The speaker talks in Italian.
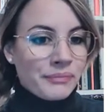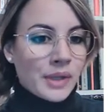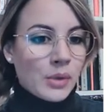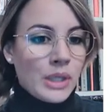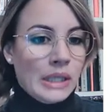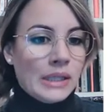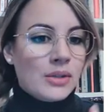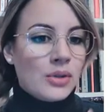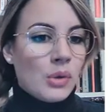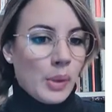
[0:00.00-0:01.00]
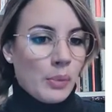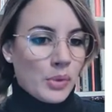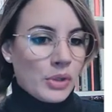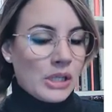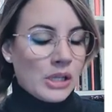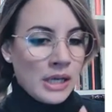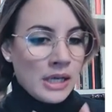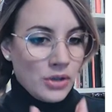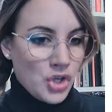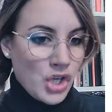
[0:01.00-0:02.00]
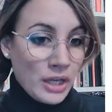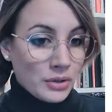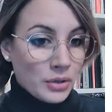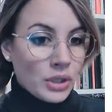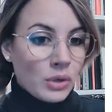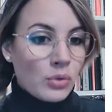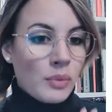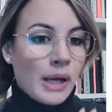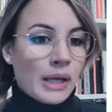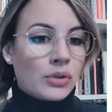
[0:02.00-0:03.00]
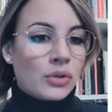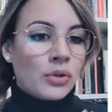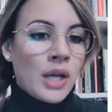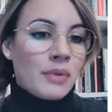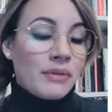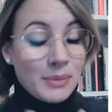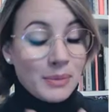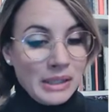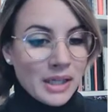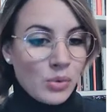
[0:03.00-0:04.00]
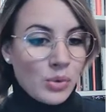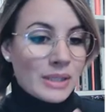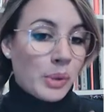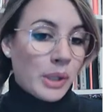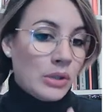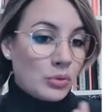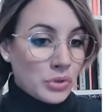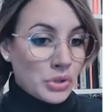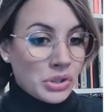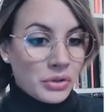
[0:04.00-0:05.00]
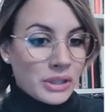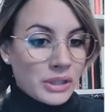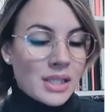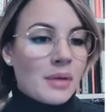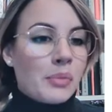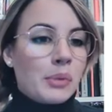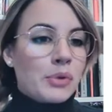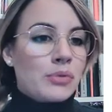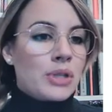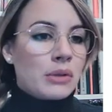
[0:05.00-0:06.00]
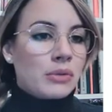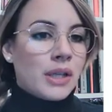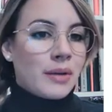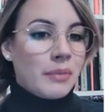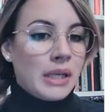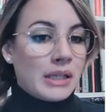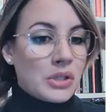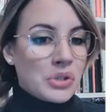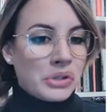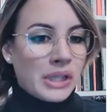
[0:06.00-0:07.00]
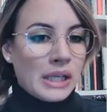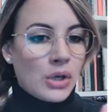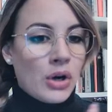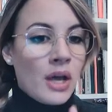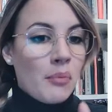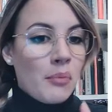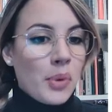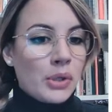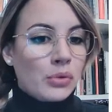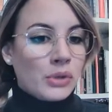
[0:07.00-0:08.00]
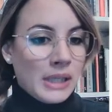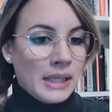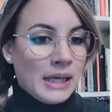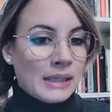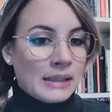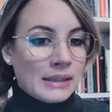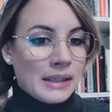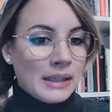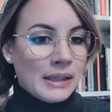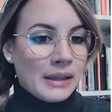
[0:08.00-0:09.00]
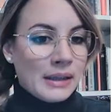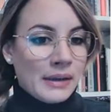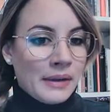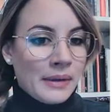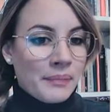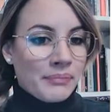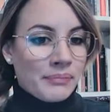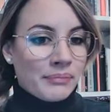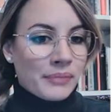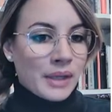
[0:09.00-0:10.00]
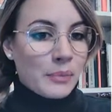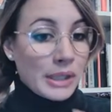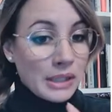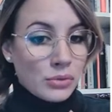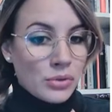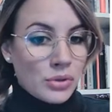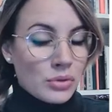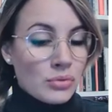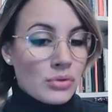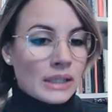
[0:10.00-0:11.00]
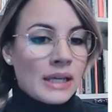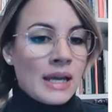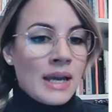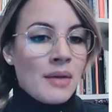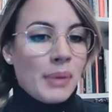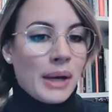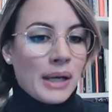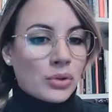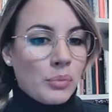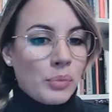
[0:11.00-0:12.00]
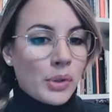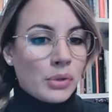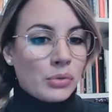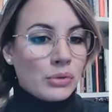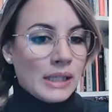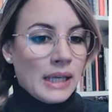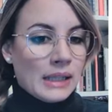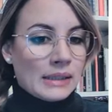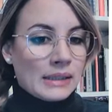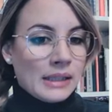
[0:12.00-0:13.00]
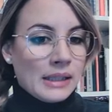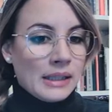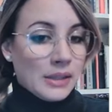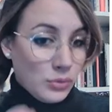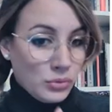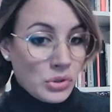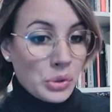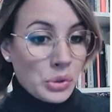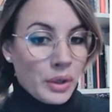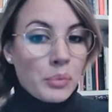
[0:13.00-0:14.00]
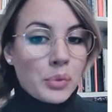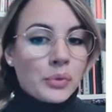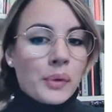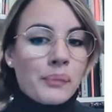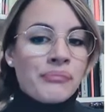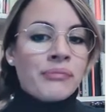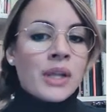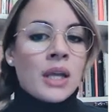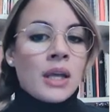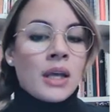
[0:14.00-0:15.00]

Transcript: Mm? Quindi Dio è proprio il centro da cui partono, mi verrebbe da dire quasi per induzione, sempre per usare un termine aristotelico, poi tutte le altre, ehm, per deduzione scusate, partono poi tutte le altre deduzioni appunto. Mm?